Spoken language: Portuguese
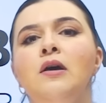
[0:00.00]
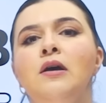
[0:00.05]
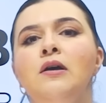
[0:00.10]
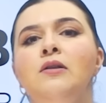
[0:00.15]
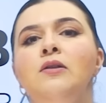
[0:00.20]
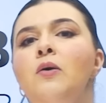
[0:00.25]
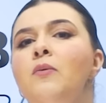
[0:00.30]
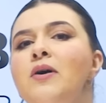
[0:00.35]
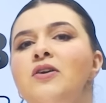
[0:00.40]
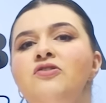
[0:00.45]

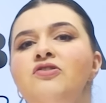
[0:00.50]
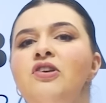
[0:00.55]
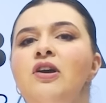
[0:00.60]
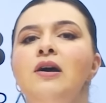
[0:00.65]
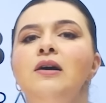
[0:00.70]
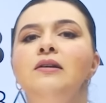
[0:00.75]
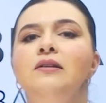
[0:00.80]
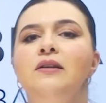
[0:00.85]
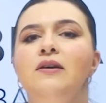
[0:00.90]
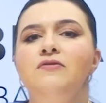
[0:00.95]
Não
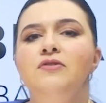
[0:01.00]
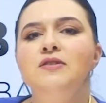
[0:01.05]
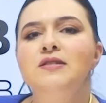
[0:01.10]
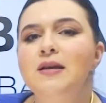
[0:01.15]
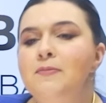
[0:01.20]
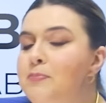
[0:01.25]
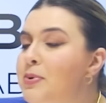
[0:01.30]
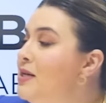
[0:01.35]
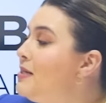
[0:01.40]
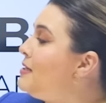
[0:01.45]
adianta, você
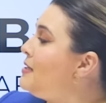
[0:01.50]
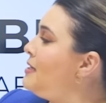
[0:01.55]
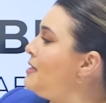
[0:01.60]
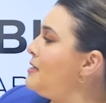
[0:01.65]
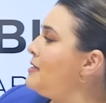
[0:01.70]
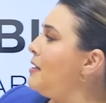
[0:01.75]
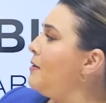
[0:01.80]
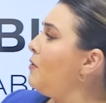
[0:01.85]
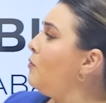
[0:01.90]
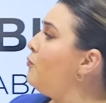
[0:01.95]

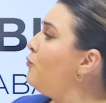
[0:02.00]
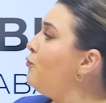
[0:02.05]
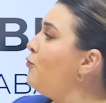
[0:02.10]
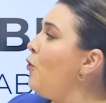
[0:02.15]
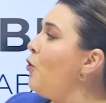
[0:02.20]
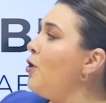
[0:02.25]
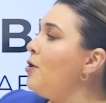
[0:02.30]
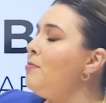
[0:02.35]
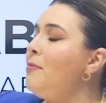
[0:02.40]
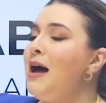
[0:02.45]
precisa
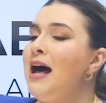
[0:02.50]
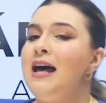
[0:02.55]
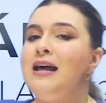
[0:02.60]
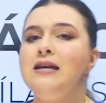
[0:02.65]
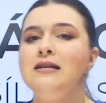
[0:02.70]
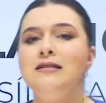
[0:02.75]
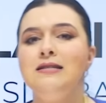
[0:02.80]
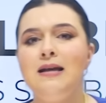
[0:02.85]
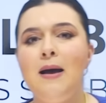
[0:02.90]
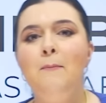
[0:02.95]
formar
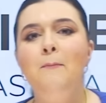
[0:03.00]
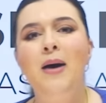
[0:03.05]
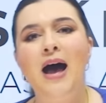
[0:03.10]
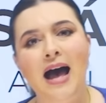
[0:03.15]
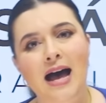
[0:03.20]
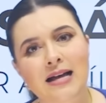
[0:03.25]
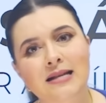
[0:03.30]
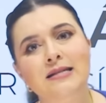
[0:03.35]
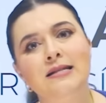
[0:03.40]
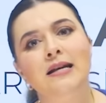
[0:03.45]
essa
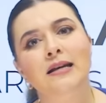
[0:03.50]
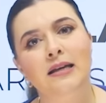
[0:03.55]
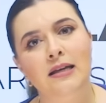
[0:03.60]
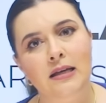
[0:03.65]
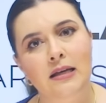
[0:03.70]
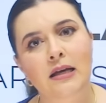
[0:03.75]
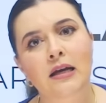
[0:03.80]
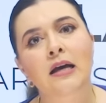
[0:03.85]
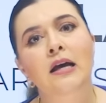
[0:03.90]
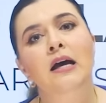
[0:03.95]
base
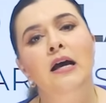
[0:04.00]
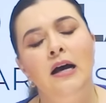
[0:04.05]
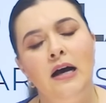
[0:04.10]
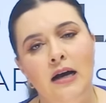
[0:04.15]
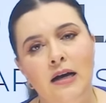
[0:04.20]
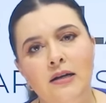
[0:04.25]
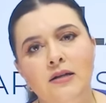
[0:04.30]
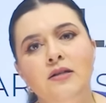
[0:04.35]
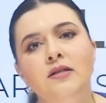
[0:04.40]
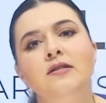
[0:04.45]
aqui
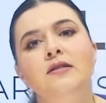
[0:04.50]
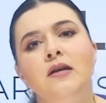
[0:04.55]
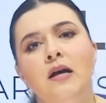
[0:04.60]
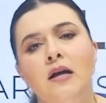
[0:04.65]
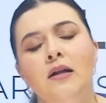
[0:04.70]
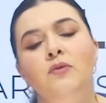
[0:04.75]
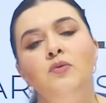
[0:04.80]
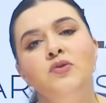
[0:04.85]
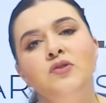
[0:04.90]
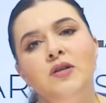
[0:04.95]
antes
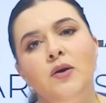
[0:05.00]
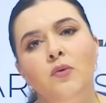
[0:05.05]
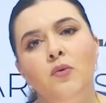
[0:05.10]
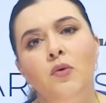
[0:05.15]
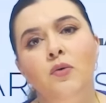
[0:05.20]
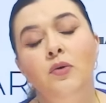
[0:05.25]
no seu,